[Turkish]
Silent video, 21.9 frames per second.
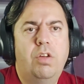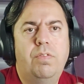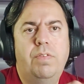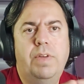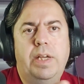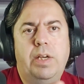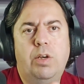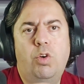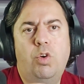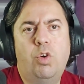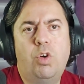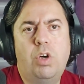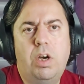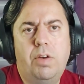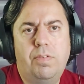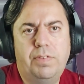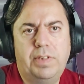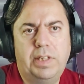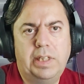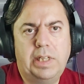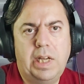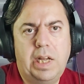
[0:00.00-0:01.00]
Ve o
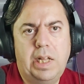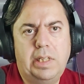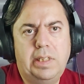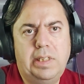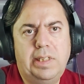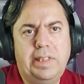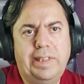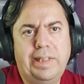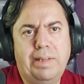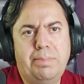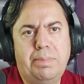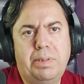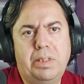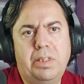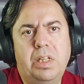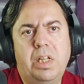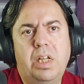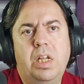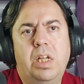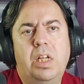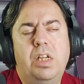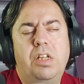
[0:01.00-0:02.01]
hafta geldiği zaman
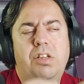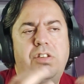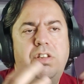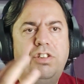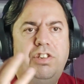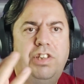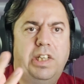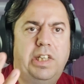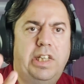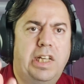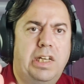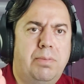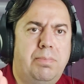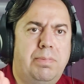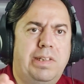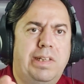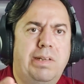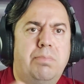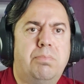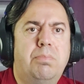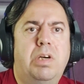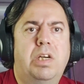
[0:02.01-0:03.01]
işte
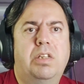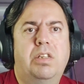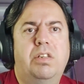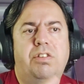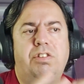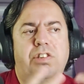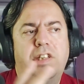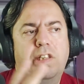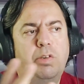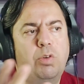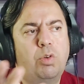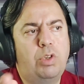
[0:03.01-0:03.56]
şekerimize mi baktıracağız,